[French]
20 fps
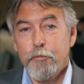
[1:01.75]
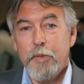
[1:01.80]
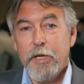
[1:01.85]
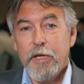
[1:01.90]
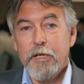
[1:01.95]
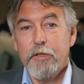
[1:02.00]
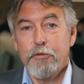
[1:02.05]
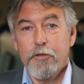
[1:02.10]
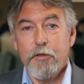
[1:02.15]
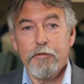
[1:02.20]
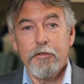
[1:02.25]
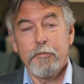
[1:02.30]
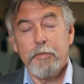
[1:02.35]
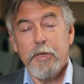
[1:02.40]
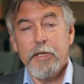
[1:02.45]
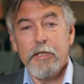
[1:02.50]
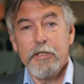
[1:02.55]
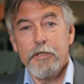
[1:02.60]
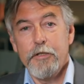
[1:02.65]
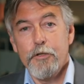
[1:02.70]
Parizeau avait
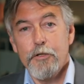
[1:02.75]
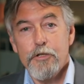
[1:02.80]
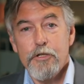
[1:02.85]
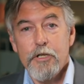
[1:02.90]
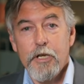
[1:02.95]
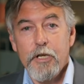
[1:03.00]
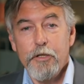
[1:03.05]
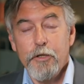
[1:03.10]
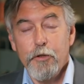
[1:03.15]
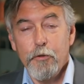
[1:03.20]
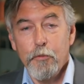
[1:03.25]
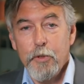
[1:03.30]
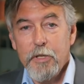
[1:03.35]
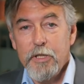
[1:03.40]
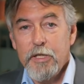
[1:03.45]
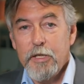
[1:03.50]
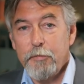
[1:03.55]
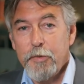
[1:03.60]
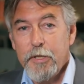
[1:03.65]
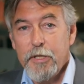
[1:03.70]
parlé d'un champ de
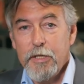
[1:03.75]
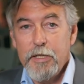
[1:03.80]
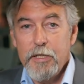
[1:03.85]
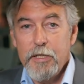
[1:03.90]
ruines après